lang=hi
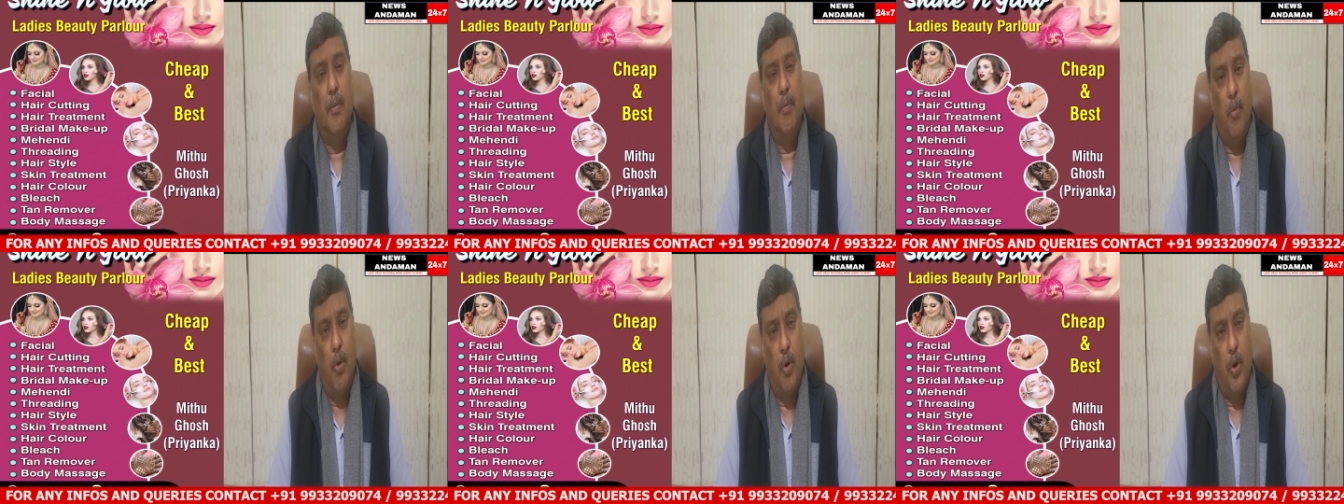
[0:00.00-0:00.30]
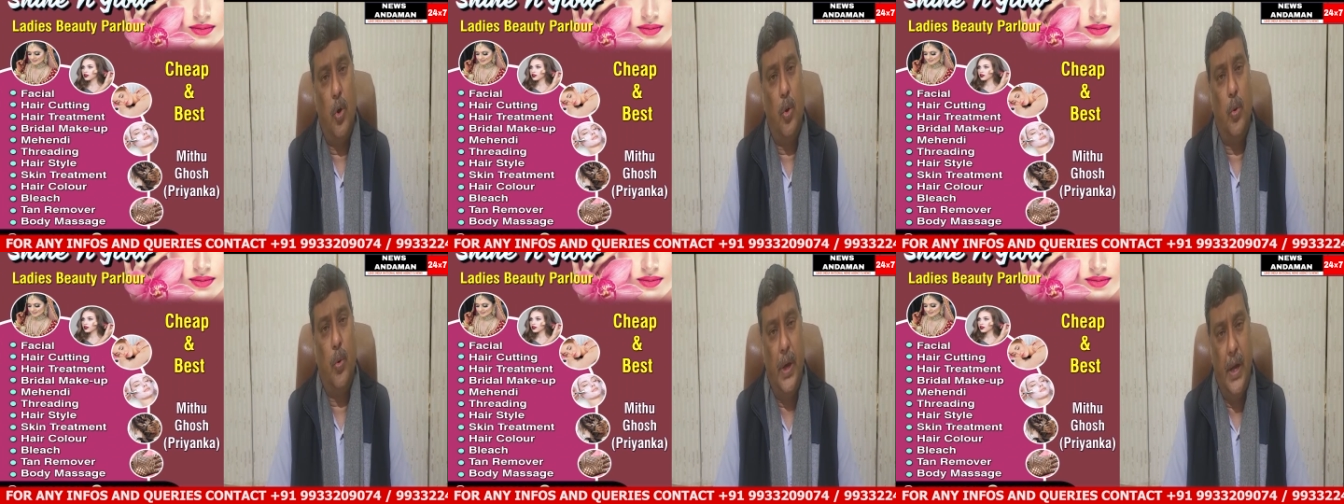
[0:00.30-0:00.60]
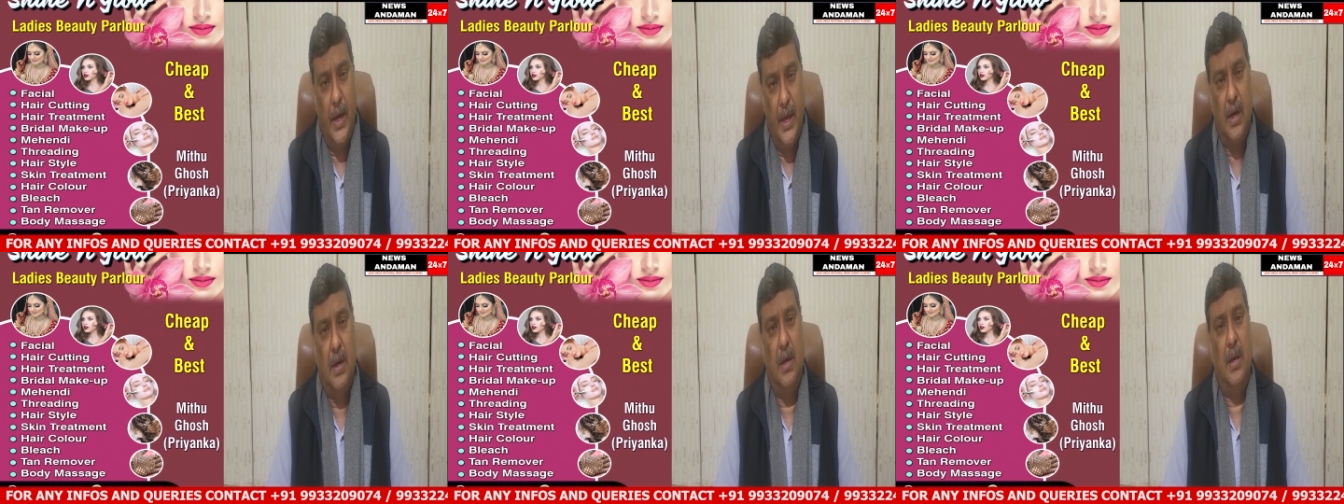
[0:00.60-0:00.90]
मॉरल को
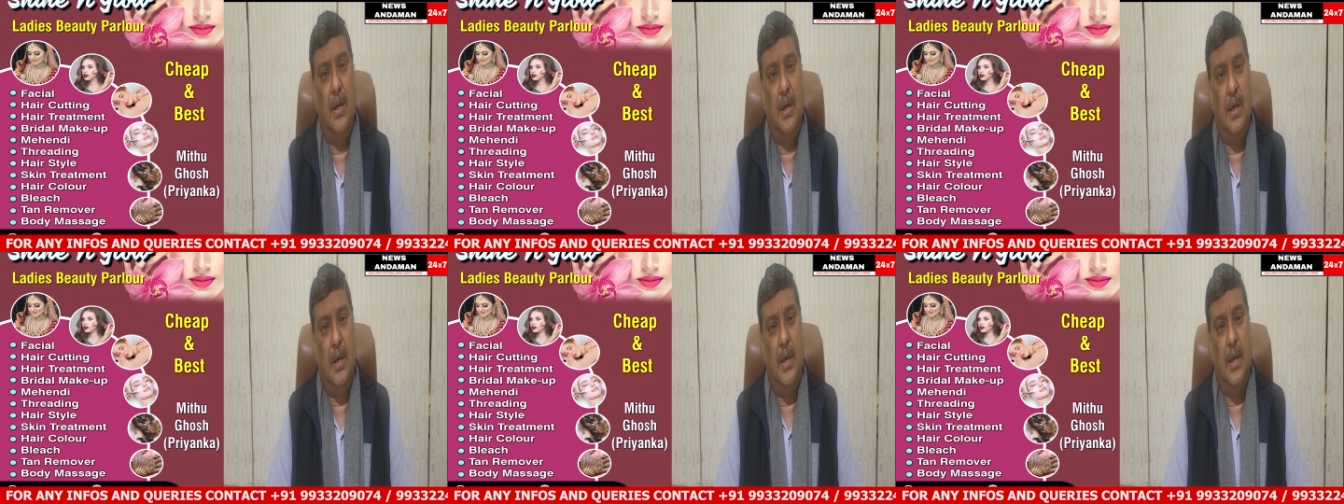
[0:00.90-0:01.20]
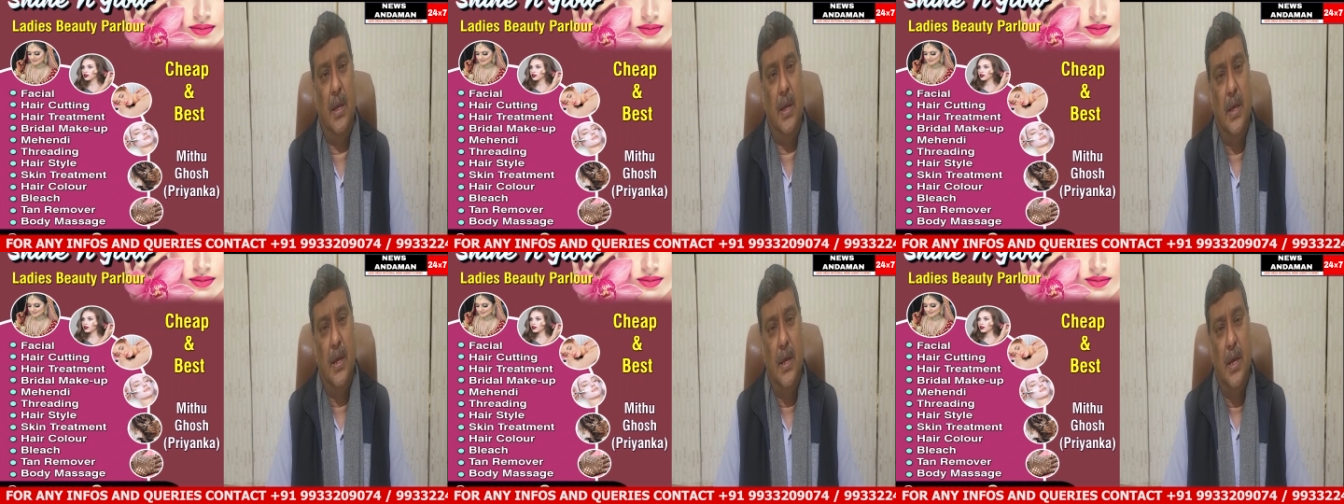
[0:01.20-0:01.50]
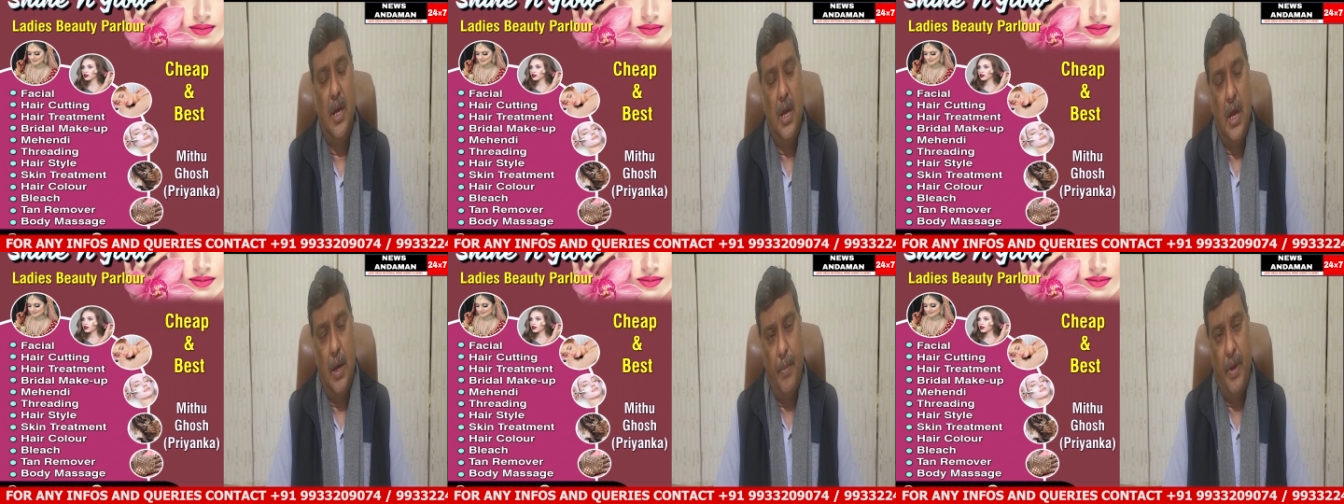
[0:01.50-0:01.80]
हाई रखने के लिए
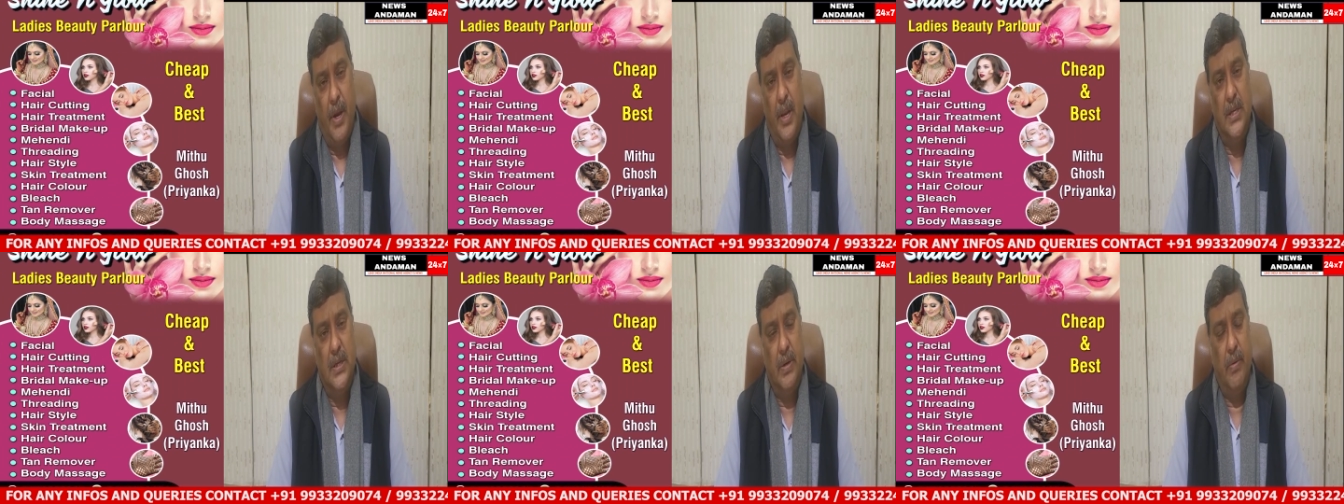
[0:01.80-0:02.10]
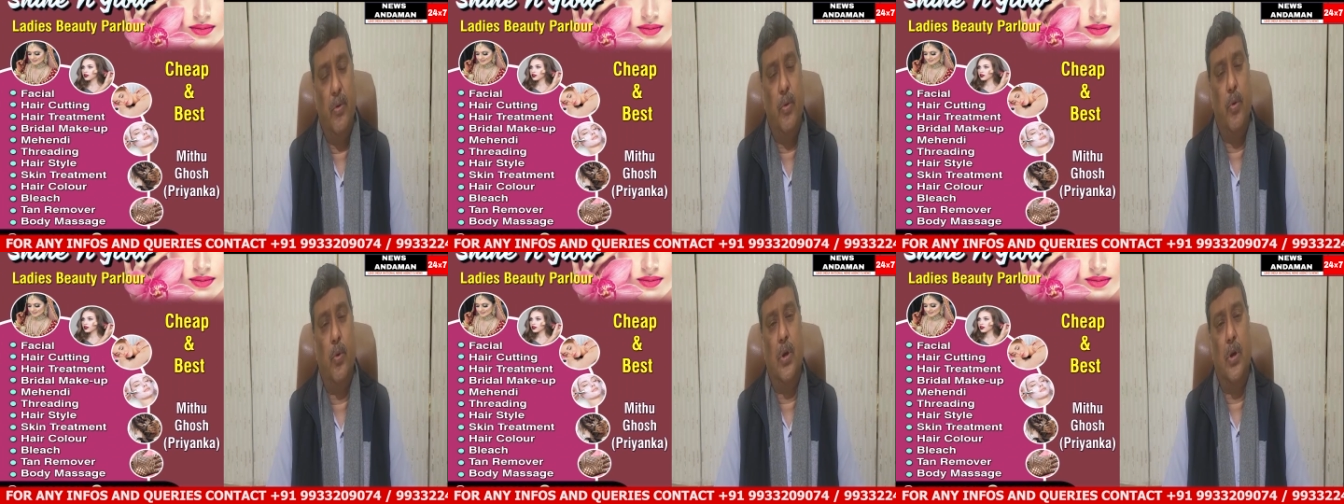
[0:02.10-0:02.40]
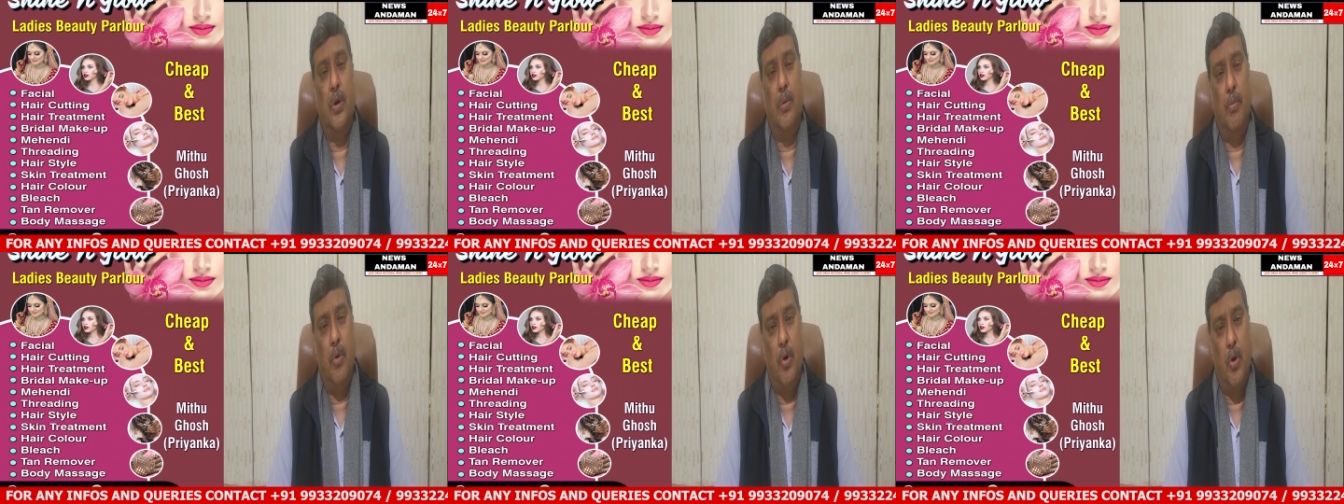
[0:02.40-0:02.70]
हमारे जवानों का
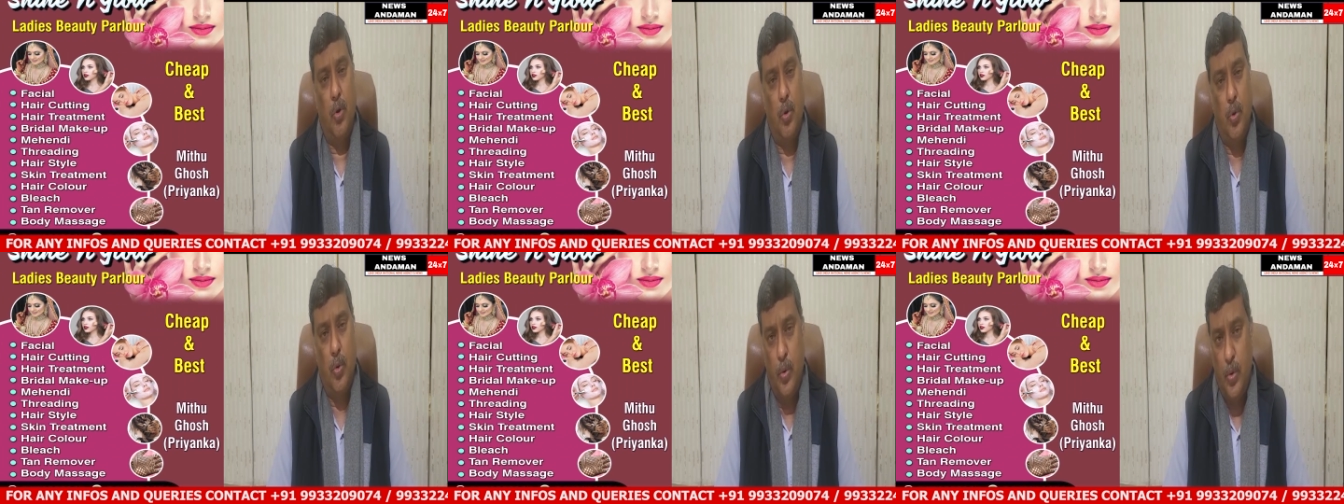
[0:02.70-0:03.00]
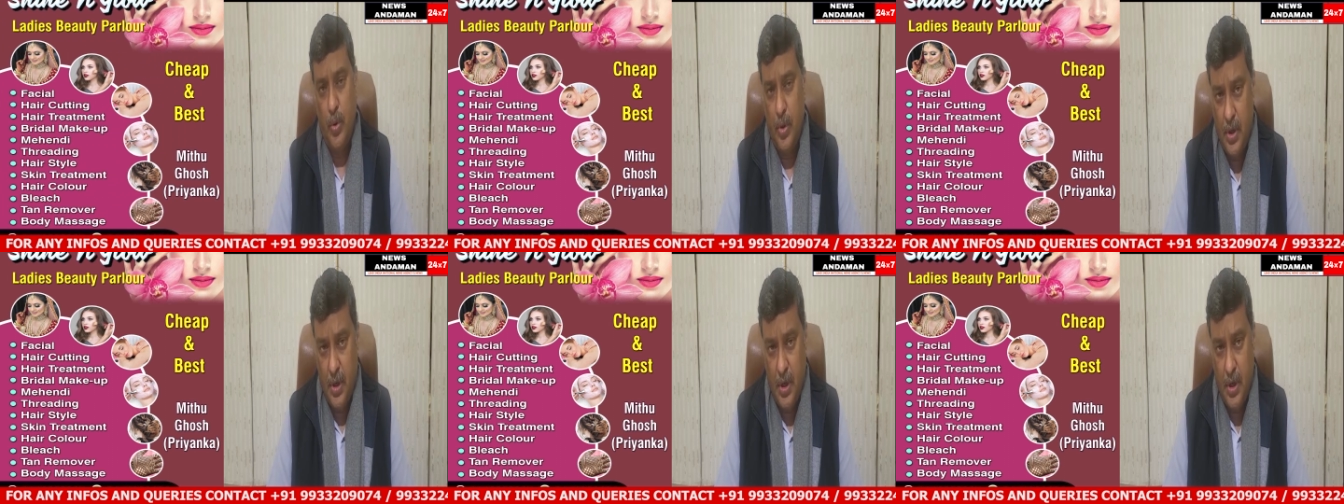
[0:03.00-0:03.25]
मॉरल को